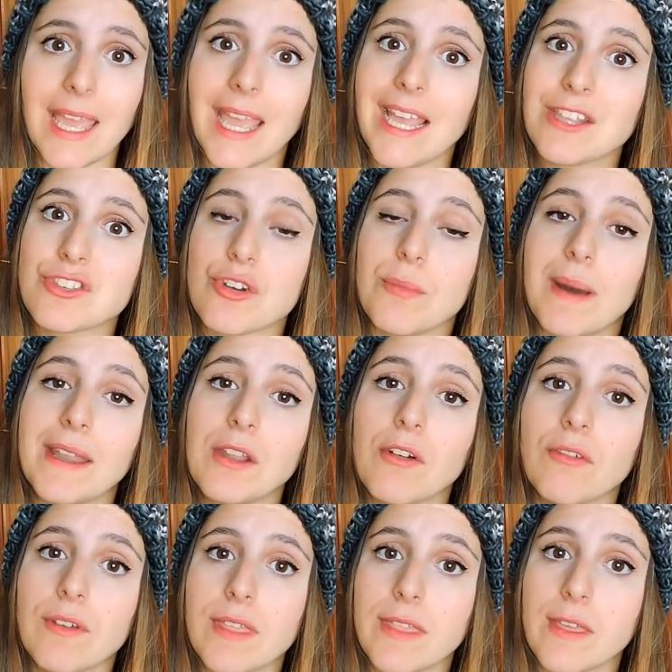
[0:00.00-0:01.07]
He hecho
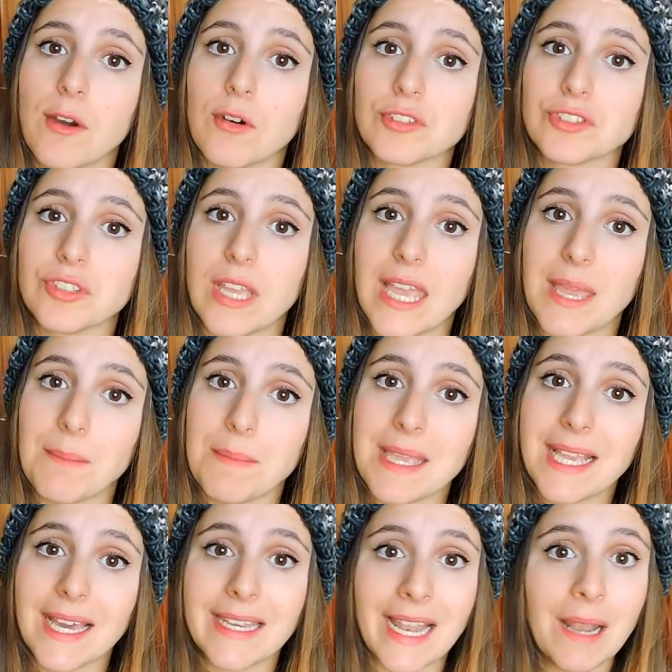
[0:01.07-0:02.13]
varios vídeos en mi
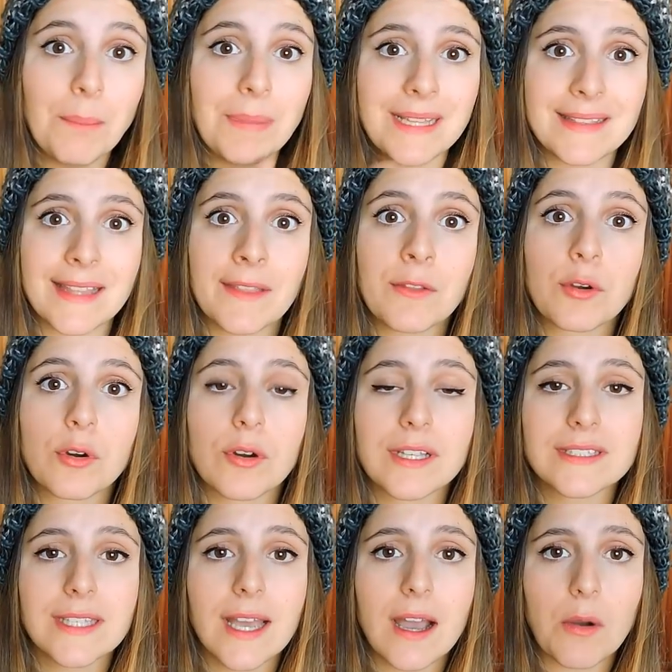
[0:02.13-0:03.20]
canal pintando con
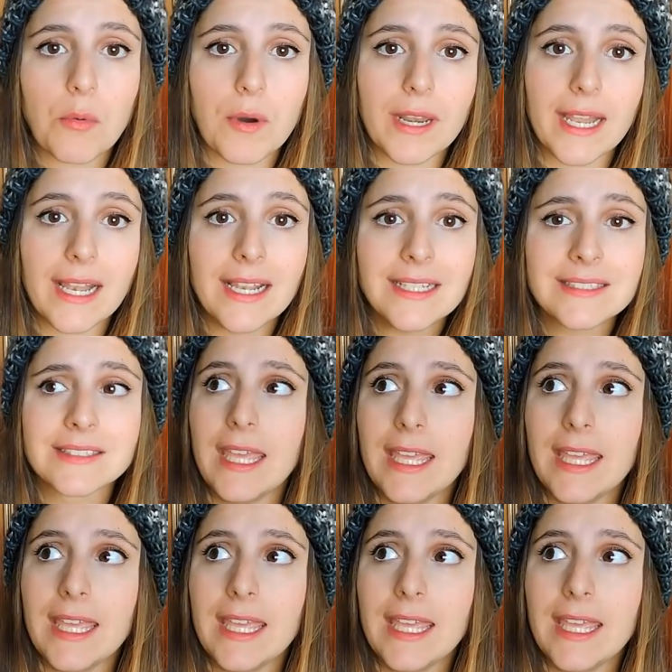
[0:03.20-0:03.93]
estas acuarelas